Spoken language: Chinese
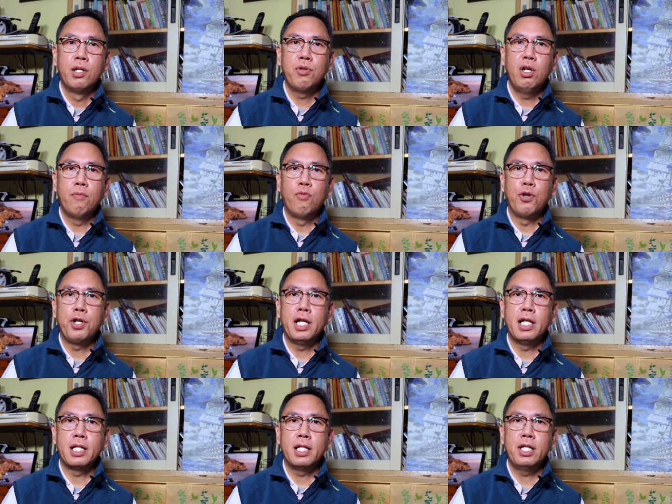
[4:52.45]
愿不
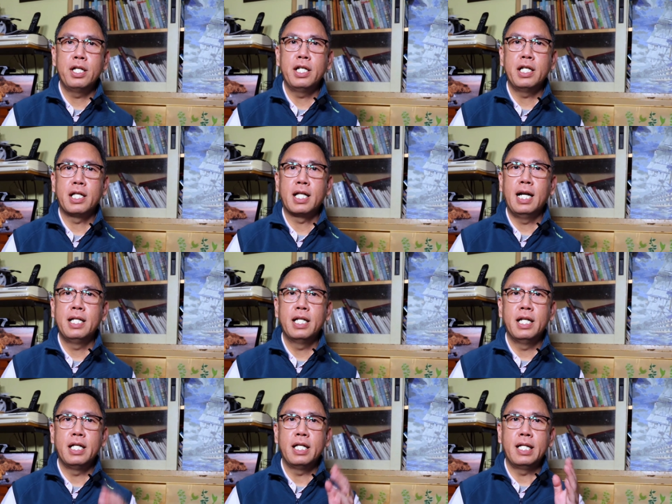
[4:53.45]
愿意担
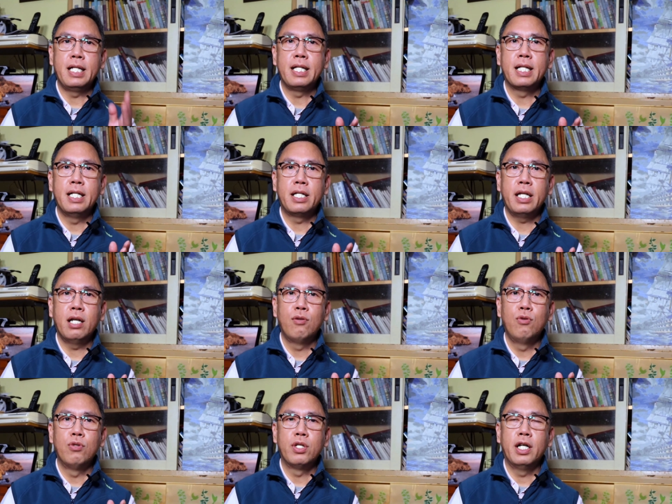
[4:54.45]
任您的监
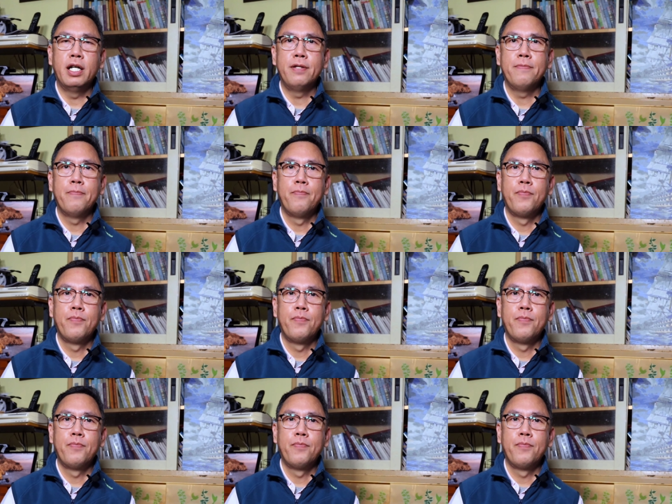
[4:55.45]
护人。